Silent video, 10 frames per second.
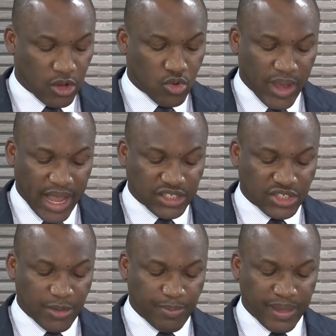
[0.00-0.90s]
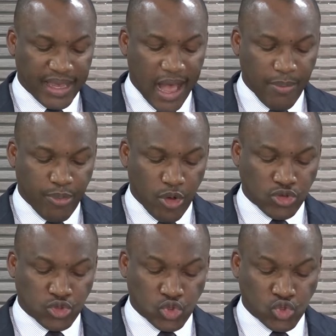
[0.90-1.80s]
Le RHDP
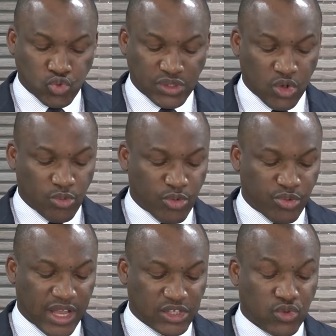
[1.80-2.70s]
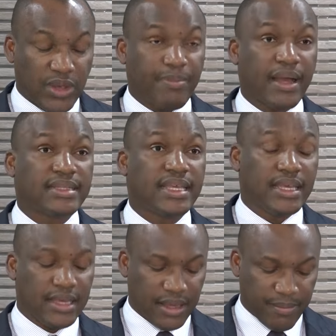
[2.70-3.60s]
apporte son soutien aux populations impactées